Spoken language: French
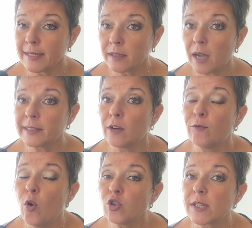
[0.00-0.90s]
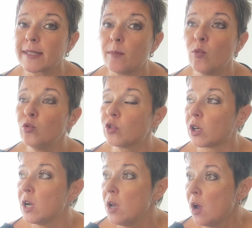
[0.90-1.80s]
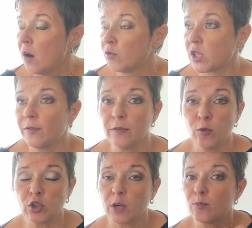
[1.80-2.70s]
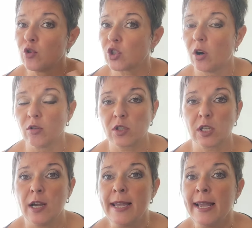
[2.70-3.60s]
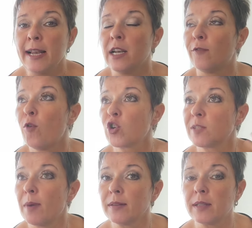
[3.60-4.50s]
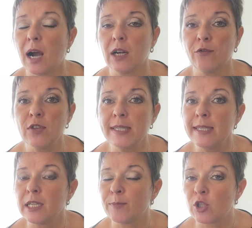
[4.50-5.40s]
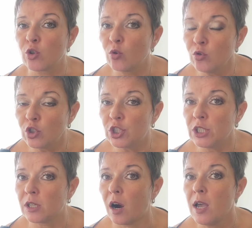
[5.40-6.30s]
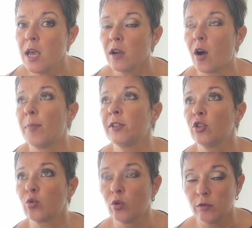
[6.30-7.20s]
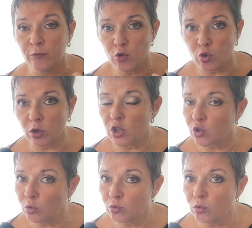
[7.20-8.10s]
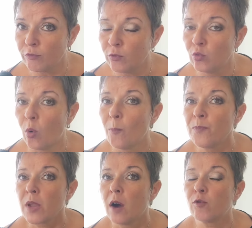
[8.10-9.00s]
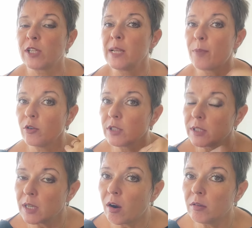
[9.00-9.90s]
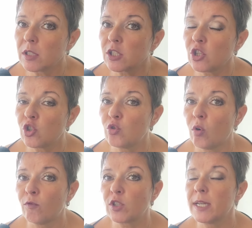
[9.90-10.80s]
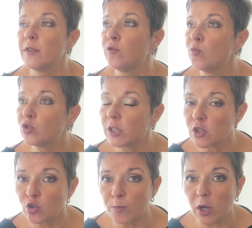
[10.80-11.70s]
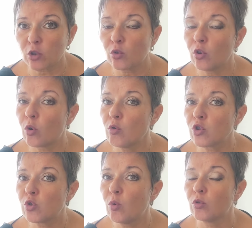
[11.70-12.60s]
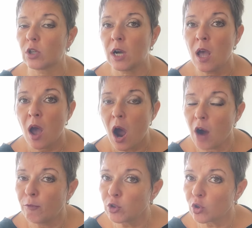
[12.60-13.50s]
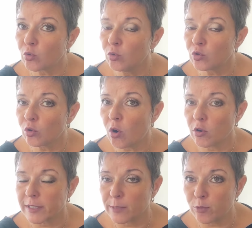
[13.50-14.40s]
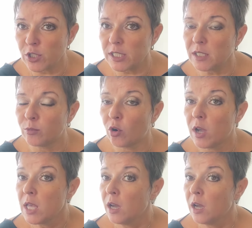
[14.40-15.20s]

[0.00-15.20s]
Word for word: cette carte, la force, ça montre, vous savez, votre puissance, la force mentale, physique, psychologique. Quand peut-être euh, vous serez sûr de vous, vous allez prendre des grandes décisions, vous allez vous montrer supérieur aux autres, à votre concurrence, c'est possible.